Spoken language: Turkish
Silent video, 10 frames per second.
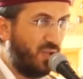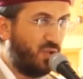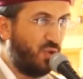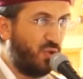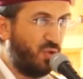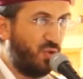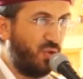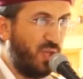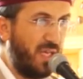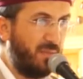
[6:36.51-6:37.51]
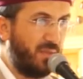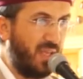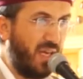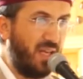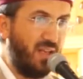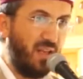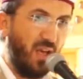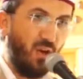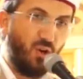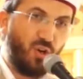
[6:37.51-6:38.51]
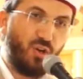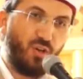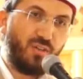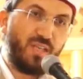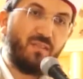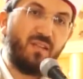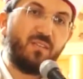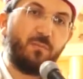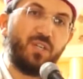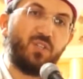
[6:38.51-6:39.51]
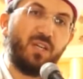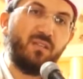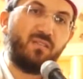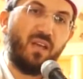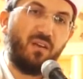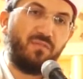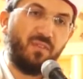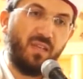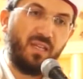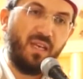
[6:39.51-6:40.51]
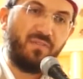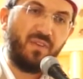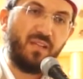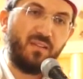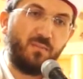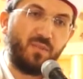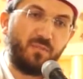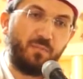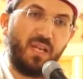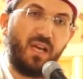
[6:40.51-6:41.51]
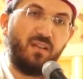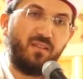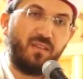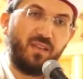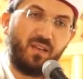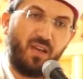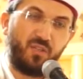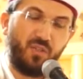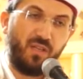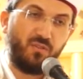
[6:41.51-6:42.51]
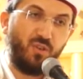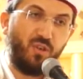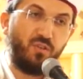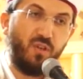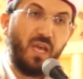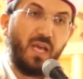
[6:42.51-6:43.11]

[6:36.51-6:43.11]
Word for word: süründürülen Bilal o devlet başkanı tarafından Efendimiz Bilal diye karşılanıyor.